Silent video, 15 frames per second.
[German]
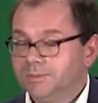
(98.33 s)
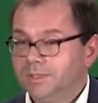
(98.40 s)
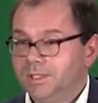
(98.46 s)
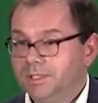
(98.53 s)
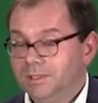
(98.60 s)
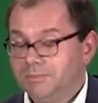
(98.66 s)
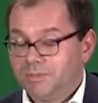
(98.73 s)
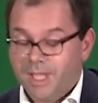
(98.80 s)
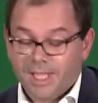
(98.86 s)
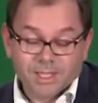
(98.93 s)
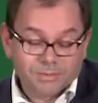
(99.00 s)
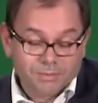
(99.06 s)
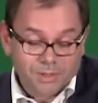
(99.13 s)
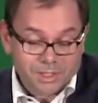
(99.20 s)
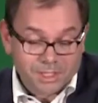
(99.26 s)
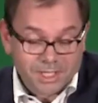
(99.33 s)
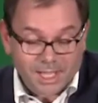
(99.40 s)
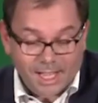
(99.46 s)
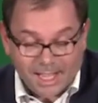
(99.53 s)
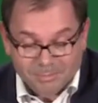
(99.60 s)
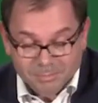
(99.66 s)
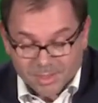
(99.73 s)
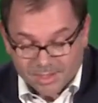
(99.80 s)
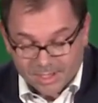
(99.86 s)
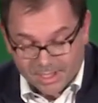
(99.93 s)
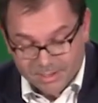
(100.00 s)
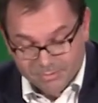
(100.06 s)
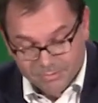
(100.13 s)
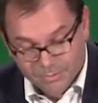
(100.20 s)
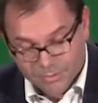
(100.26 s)
die denkwürdige
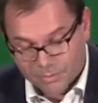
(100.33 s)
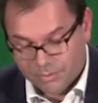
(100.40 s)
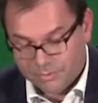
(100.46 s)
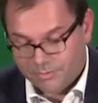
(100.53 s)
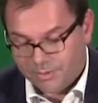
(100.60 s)
Amtseinführung